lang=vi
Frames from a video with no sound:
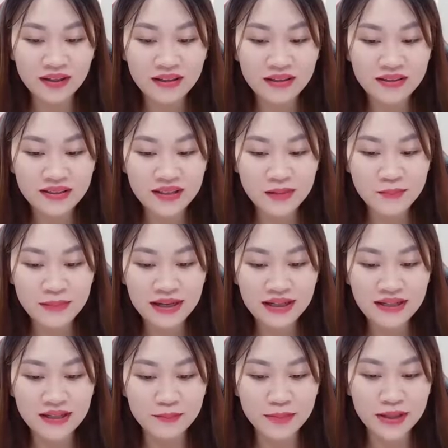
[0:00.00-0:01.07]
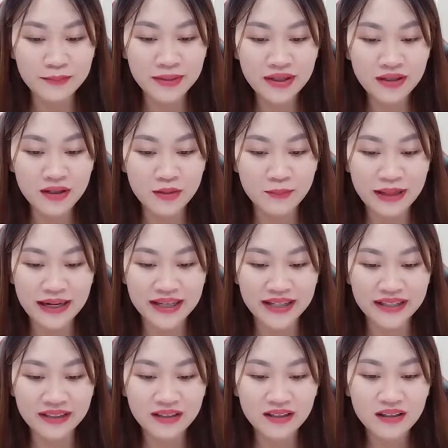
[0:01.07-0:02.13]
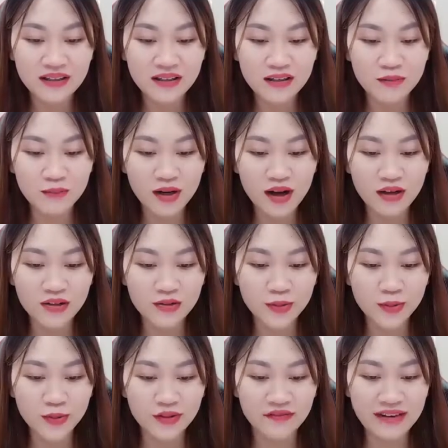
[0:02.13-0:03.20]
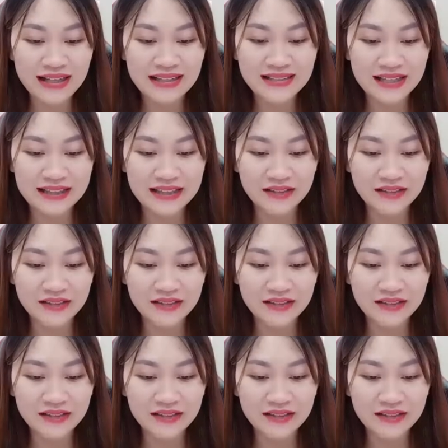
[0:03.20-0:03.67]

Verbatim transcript: chớp mắt liền biến mất khỏi màn hình, không khỏi sôi nổi phát ra nghi